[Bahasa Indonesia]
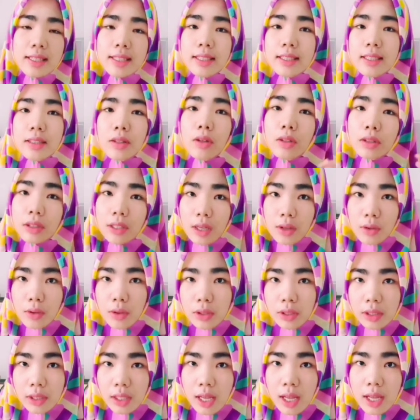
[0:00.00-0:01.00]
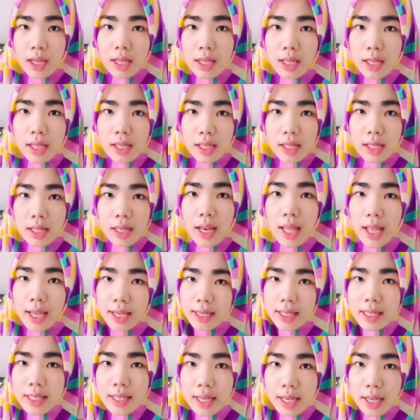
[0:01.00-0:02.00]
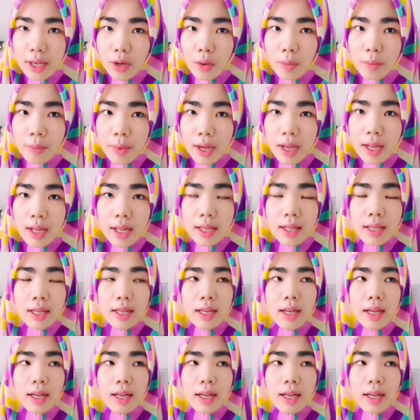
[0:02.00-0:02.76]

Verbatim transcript: ke kota-kota lain di Eropa